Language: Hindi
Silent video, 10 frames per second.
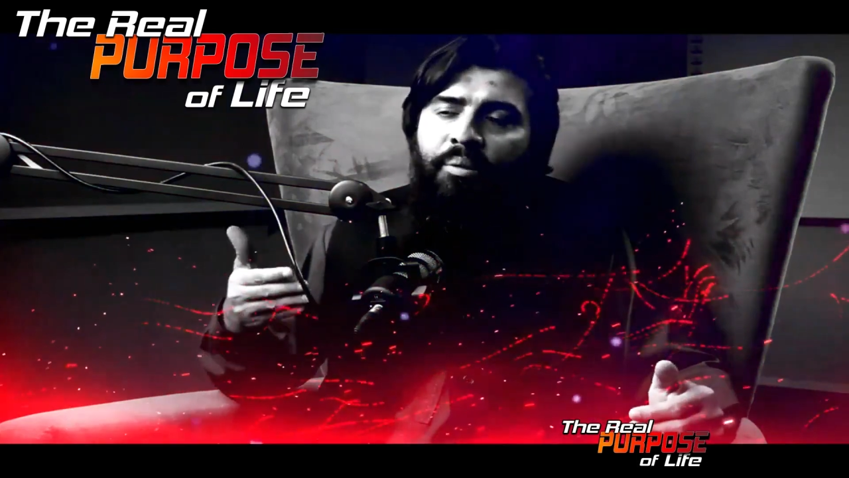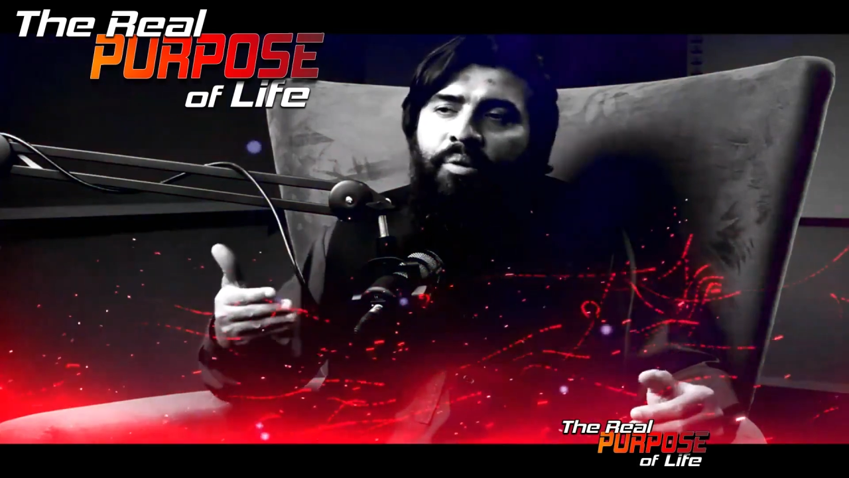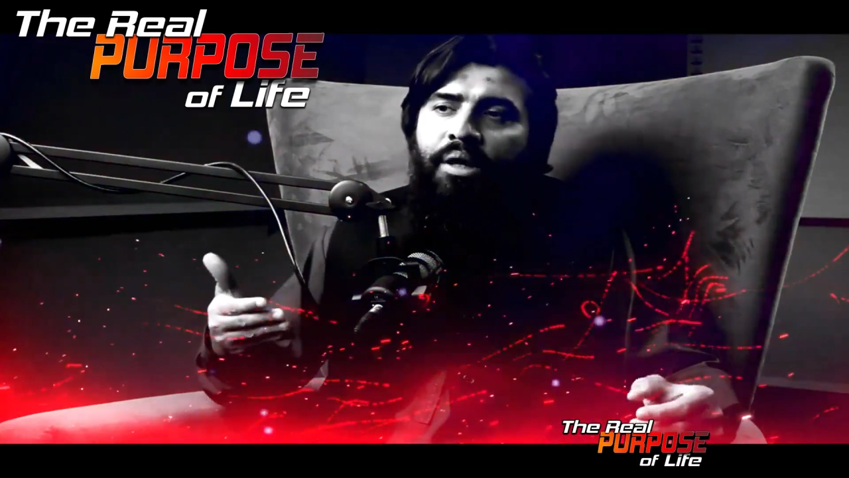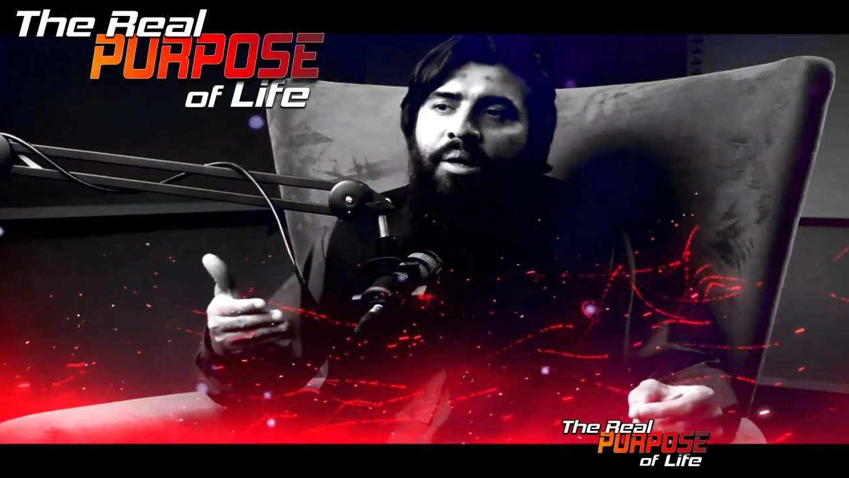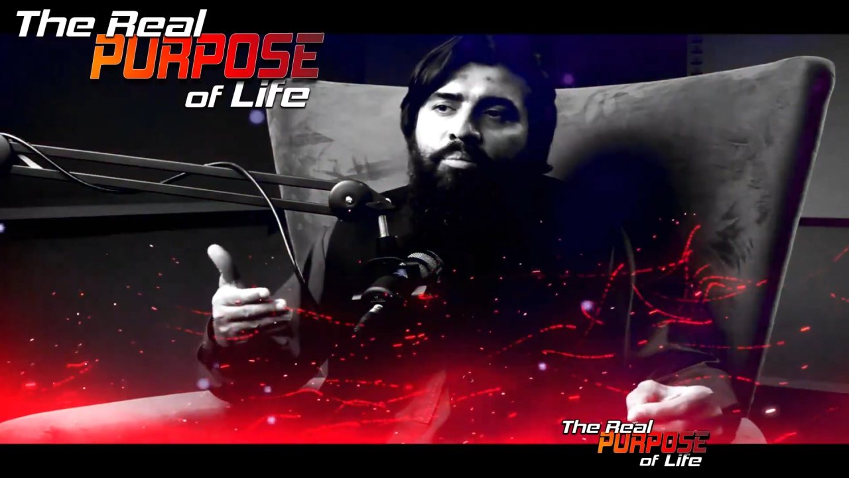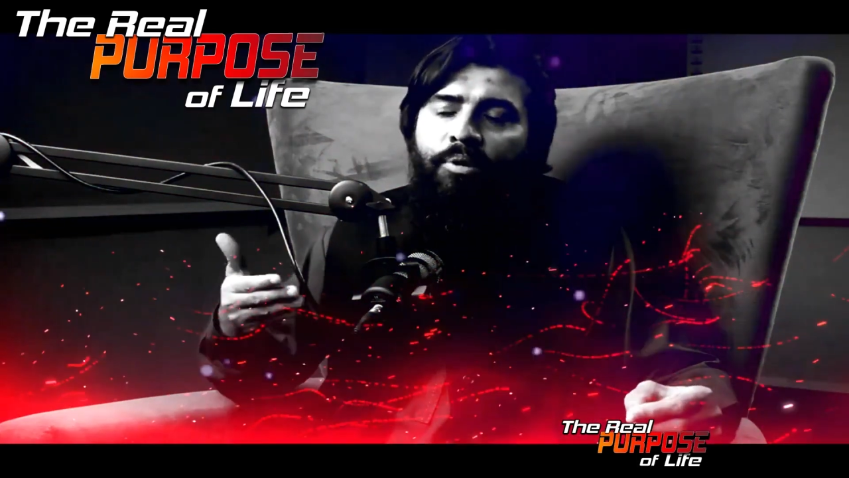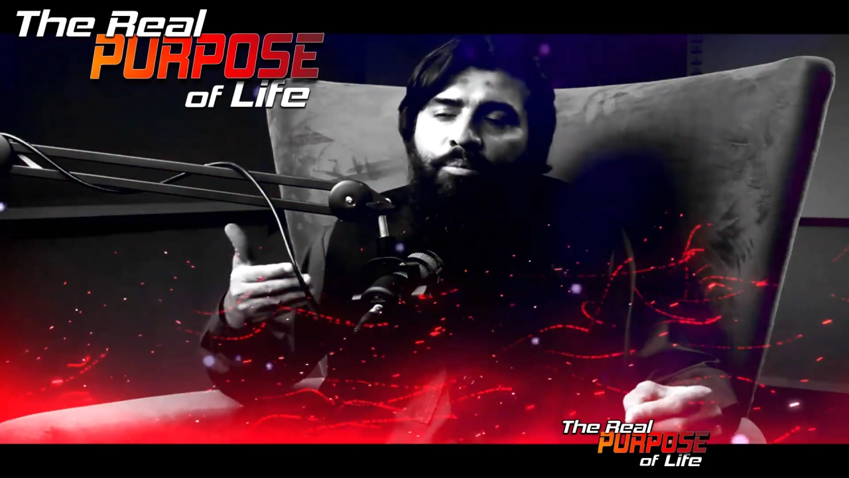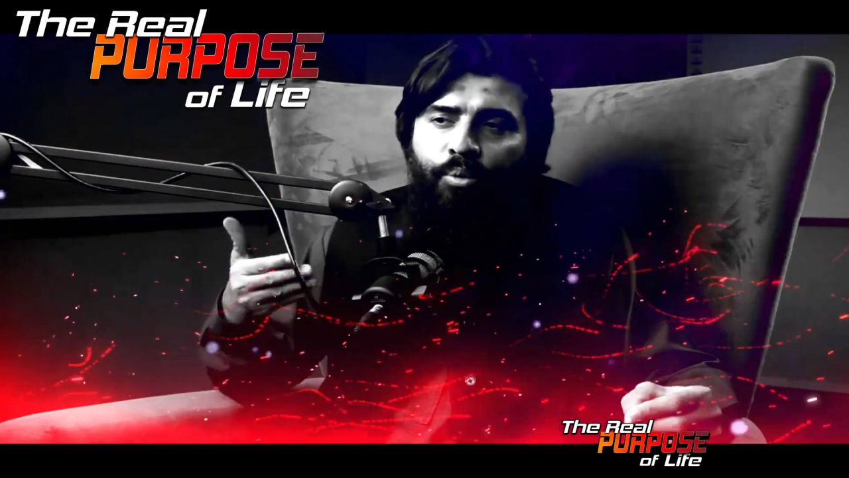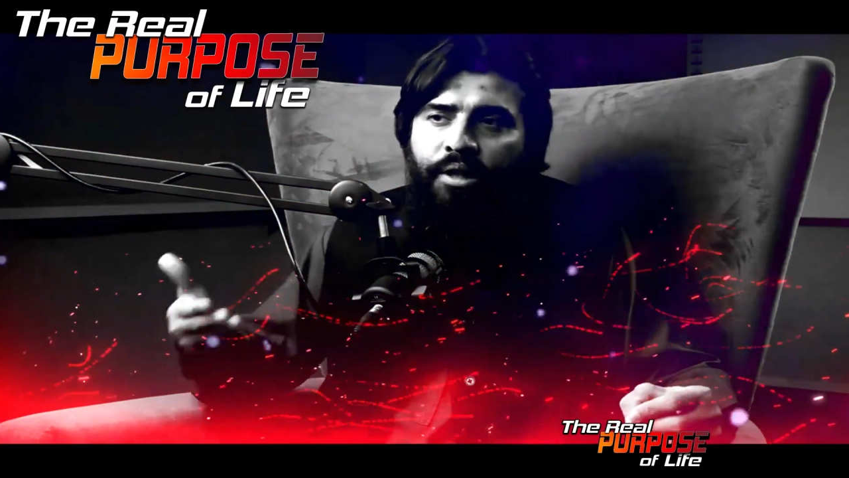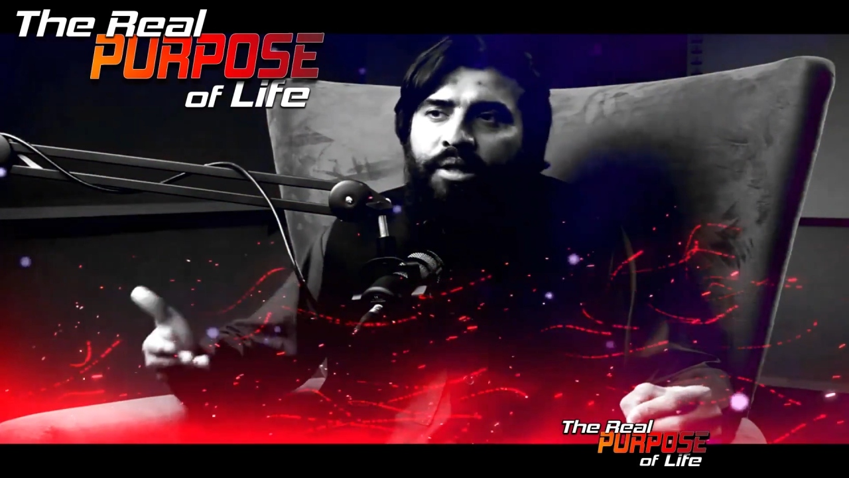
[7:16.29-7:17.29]
जब आप
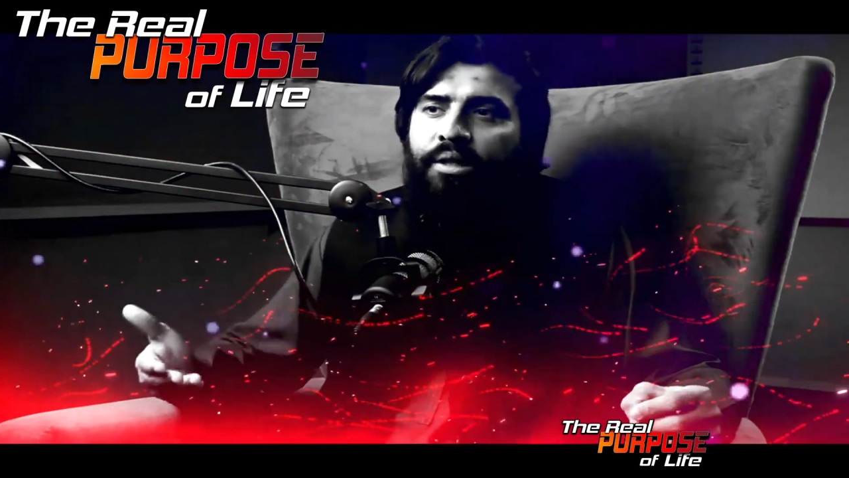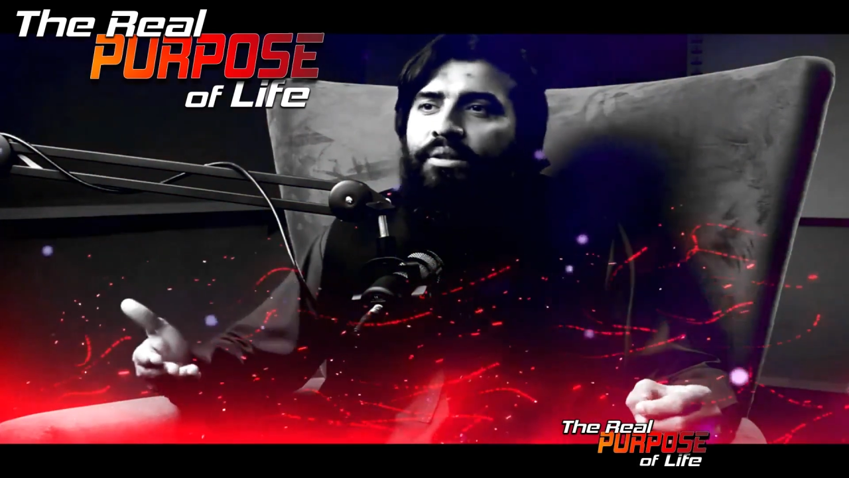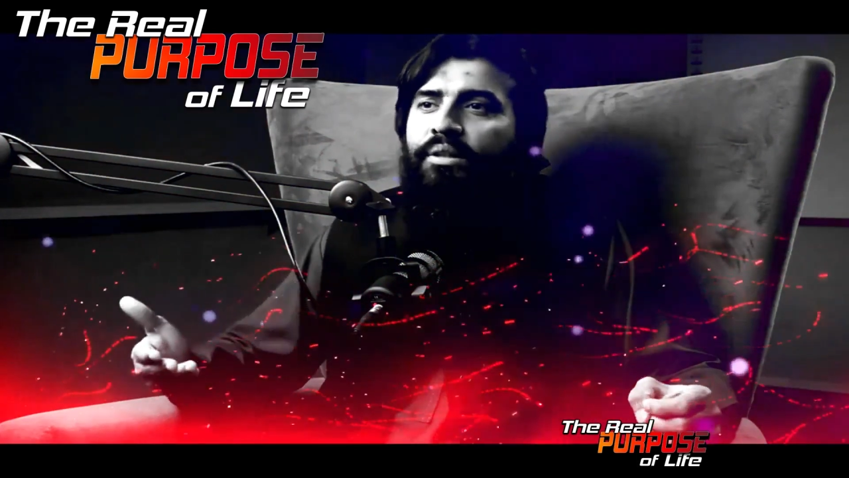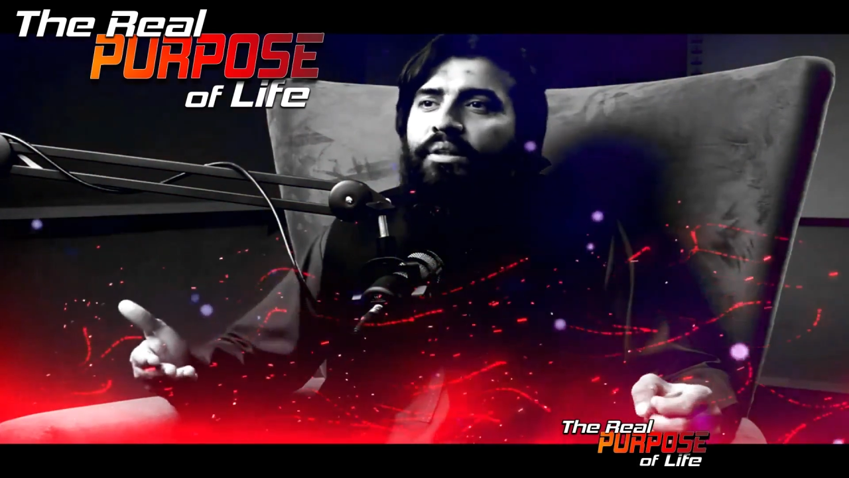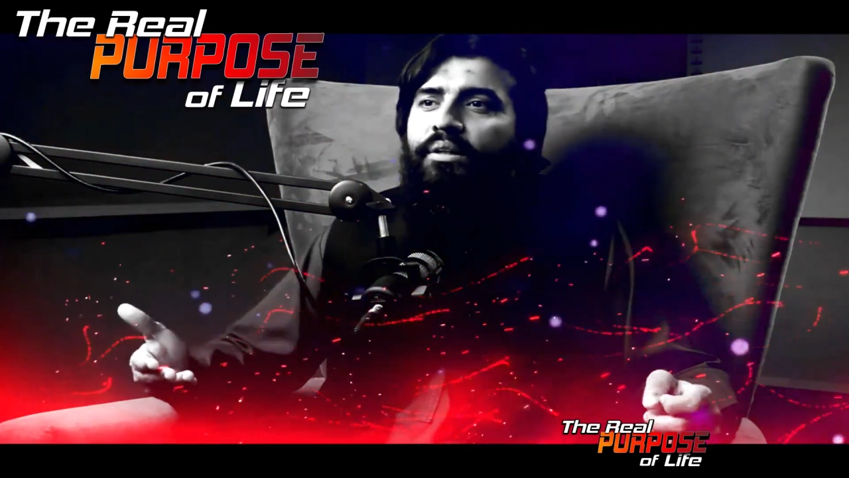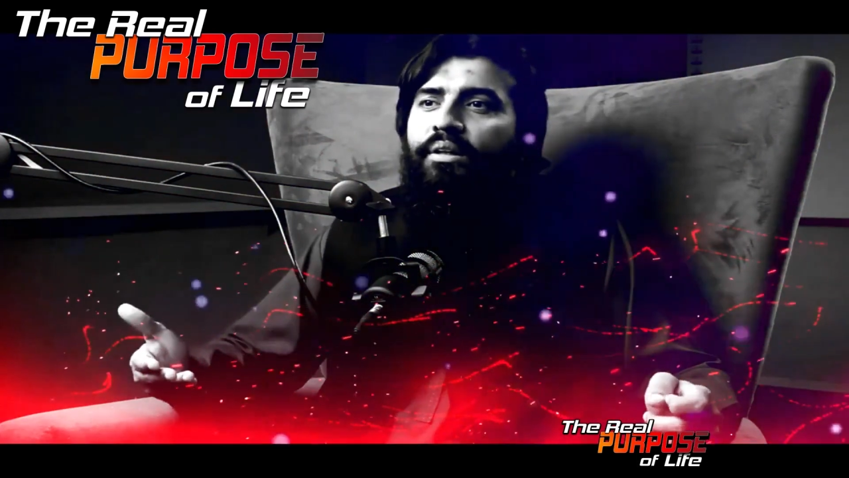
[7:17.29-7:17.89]
कबूल नहीं करते